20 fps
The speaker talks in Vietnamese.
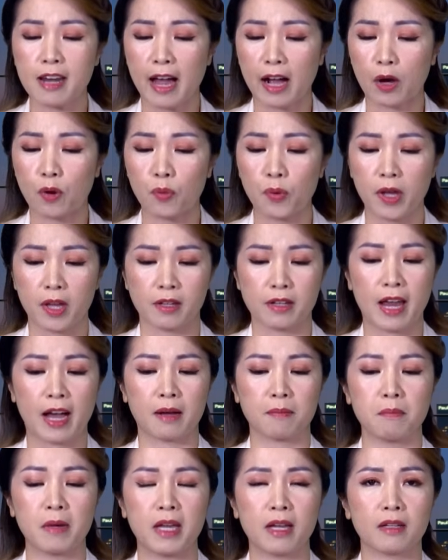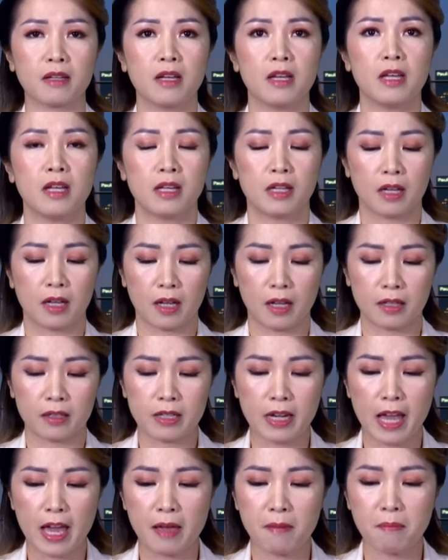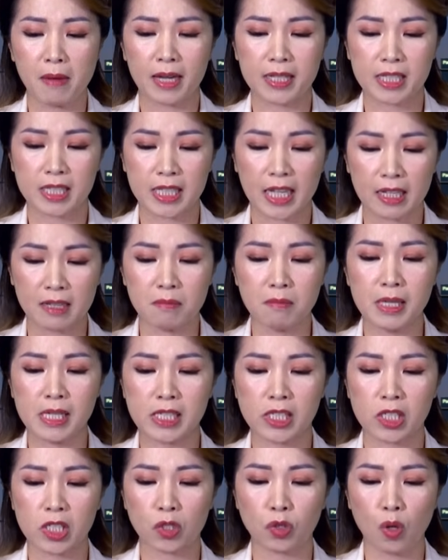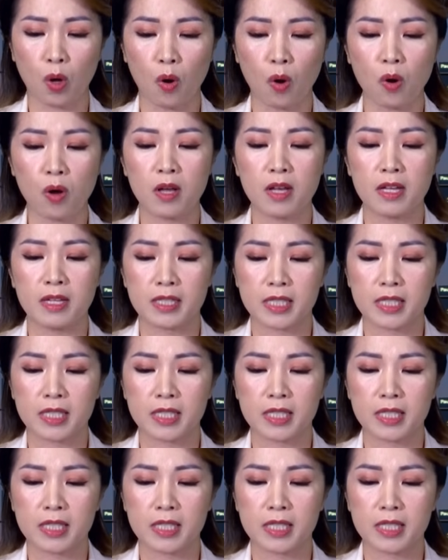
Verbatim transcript: đặc quyền đặc biệt uh, để mà tránh bị truy tố